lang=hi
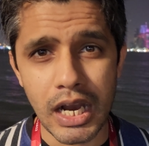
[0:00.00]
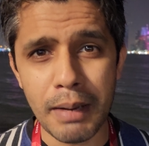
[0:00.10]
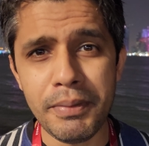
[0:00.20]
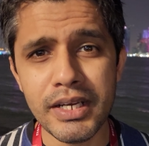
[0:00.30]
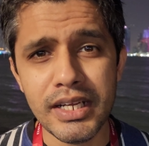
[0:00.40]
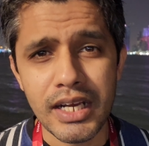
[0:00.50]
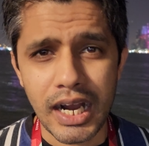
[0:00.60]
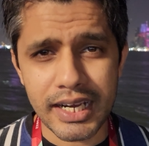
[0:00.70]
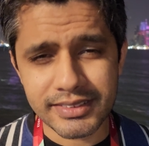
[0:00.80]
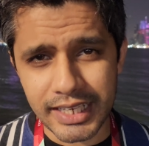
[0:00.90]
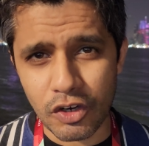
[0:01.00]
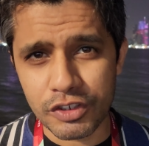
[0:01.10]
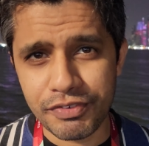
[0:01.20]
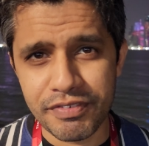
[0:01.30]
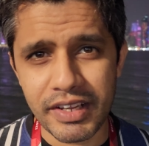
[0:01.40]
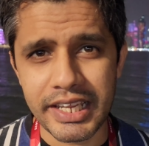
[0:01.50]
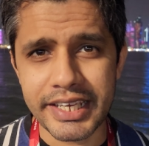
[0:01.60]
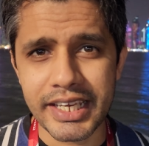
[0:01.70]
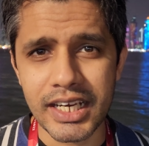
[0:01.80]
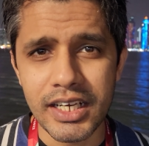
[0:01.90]
अब अगर सारा कुछ फीफा ले
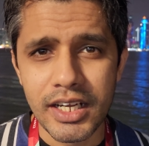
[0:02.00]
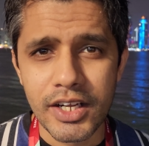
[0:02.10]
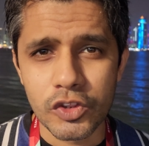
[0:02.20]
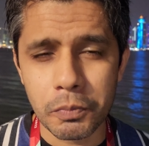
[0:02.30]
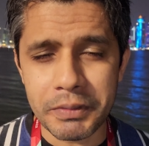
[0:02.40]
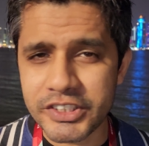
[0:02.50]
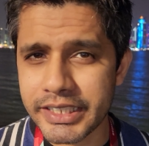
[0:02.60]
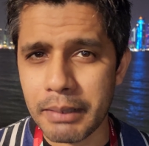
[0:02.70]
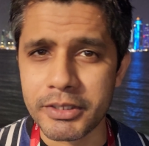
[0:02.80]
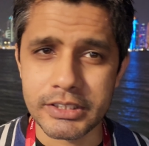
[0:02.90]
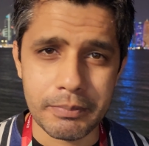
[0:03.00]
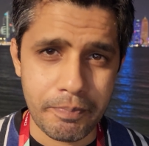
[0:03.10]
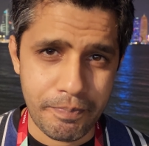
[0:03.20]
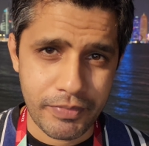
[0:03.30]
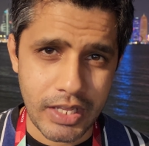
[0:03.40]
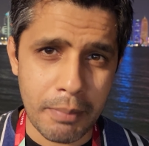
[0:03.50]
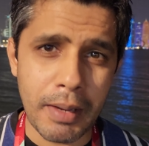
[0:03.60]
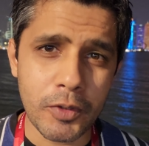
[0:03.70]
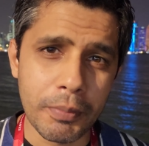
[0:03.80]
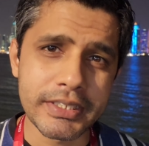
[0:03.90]
गया तो पीछे क्या बचा अब मैं
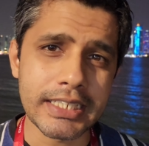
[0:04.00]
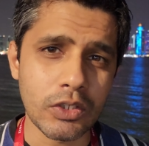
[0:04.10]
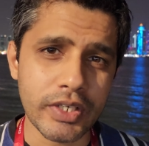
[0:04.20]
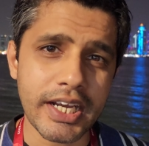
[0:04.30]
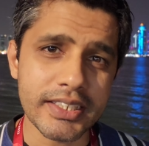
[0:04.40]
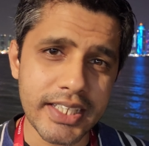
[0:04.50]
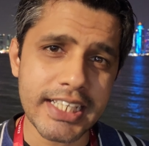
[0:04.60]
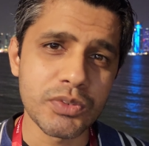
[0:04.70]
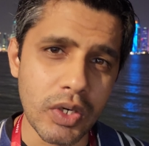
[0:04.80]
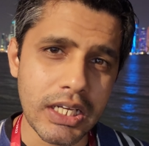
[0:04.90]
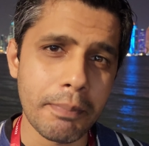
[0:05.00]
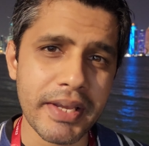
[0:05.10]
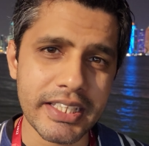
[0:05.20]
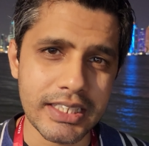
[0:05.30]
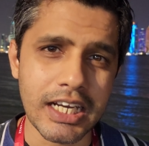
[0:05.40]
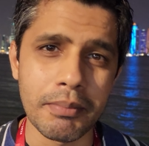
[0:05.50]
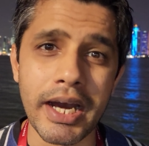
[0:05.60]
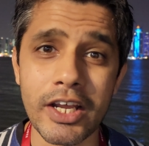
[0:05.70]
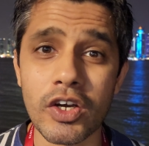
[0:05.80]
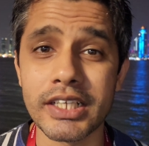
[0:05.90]
आपको बताता हूँ कि कतर इस वर्ल्ड कप में कितना
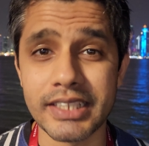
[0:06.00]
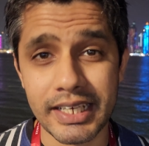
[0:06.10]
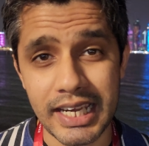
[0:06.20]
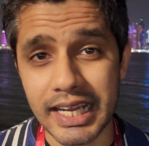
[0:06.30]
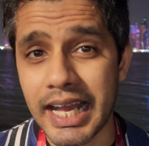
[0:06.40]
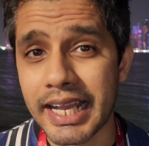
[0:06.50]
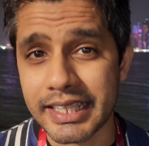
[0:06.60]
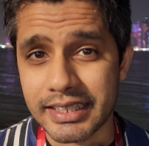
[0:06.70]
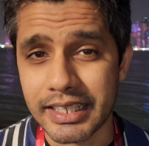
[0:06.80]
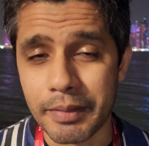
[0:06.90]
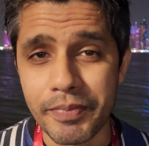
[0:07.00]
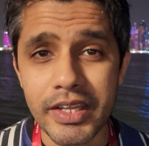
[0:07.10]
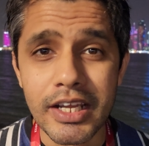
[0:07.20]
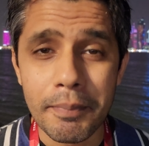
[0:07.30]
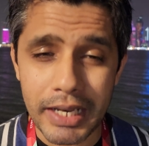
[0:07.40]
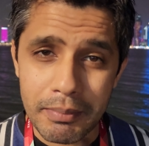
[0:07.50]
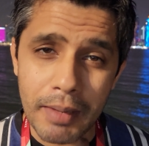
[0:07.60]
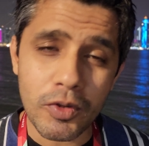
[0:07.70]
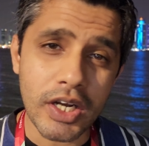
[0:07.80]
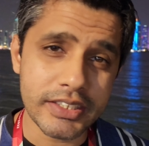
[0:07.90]
कमा रहा है और कतर ने लगाया कितना है पहले मैं
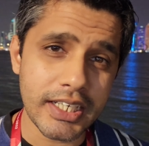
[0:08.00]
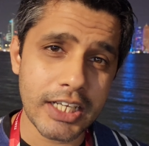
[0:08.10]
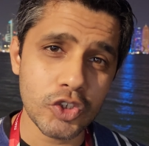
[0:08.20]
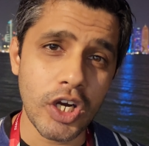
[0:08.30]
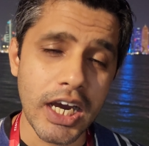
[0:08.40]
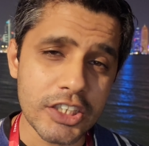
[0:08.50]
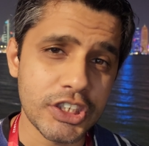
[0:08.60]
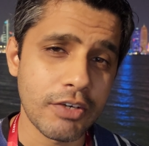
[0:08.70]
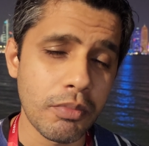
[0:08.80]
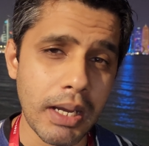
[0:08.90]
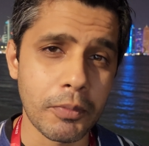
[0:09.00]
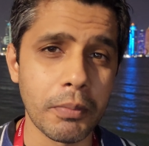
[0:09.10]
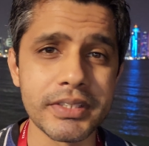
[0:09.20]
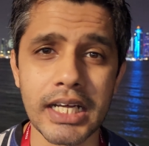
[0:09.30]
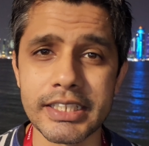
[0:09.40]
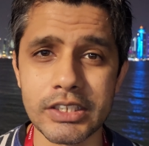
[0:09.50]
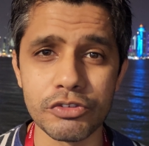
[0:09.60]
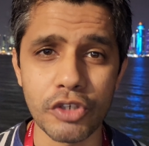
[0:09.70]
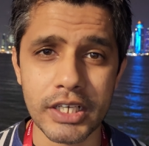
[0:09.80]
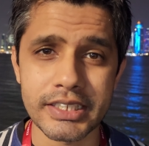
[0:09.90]
आपको कतर का जो खर्च है वो मैं आपको बता देता हूँ
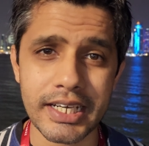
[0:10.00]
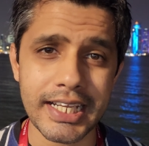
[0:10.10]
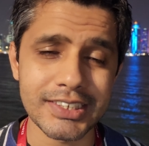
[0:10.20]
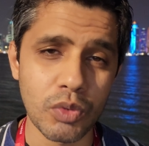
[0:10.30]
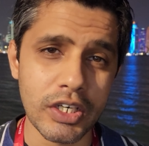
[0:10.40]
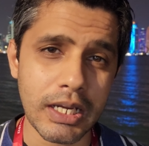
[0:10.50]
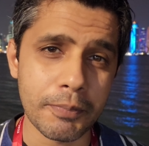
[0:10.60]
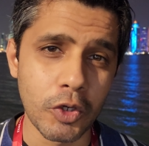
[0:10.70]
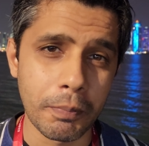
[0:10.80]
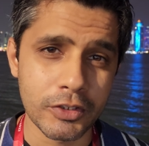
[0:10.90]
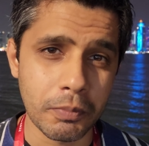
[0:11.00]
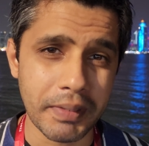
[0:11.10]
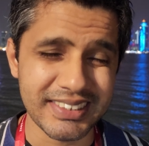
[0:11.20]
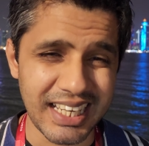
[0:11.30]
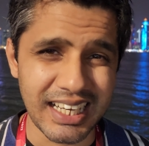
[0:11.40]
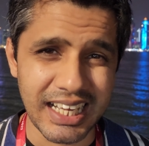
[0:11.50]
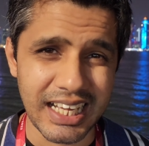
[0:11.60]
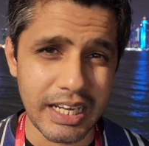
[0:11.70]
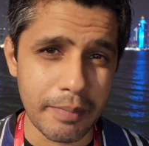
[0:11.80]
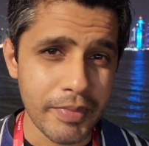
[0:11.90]
सो कतर ने इस वर्ल्ड कप के ऊपर जो पैसा लगाया
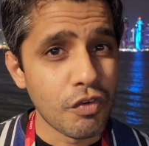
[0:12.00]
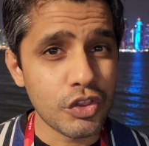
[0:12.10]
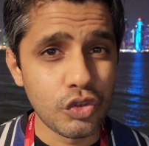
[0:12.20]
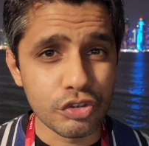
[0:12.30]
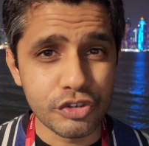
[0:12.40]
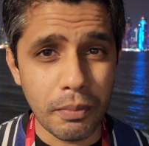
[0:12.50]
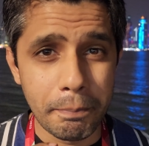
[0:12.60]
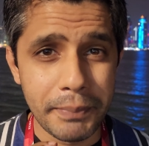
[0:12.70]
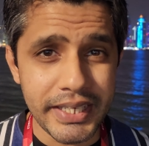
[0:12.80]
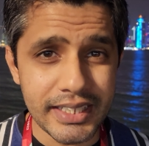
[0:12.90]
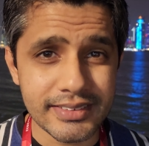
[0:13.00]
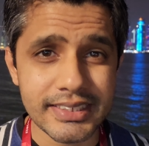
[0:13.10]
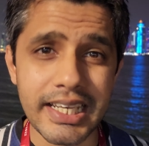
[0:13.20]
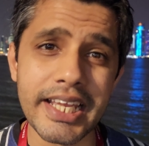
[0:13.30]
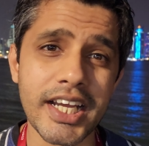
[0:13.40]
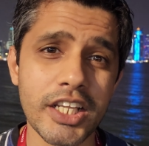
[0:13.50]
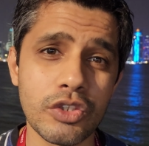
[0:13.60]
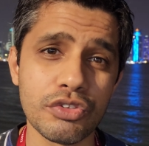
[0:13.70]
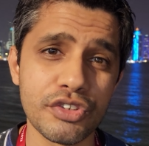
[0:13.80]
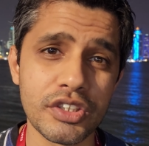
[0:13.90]
है वो 220 से लेकर
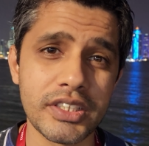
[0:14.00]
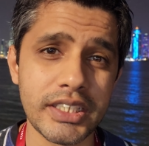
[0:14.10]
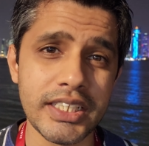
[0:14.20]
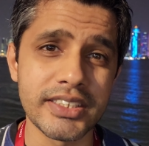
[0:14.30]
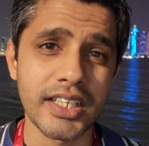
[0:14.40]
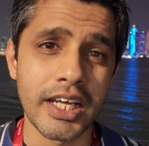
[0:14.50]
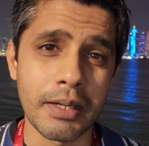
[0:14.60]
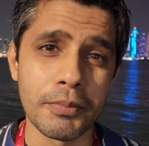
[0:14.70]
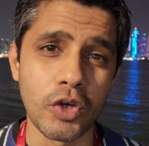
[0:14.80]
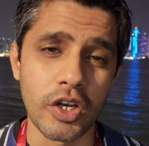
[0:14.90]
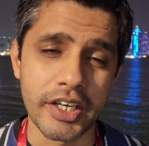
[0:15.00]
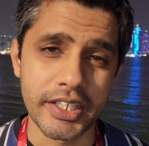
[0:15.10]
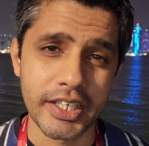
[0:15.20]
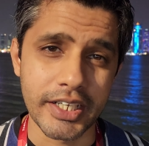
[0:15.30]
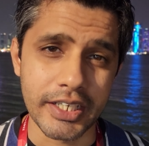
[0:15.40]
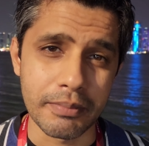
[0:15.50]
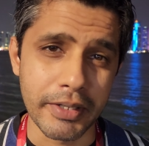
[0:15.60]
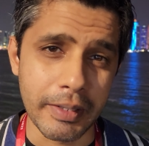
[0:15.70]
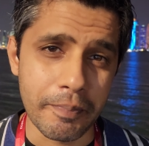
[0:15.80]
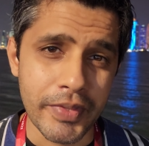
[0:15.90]
230 अरब डॉलर के करीब है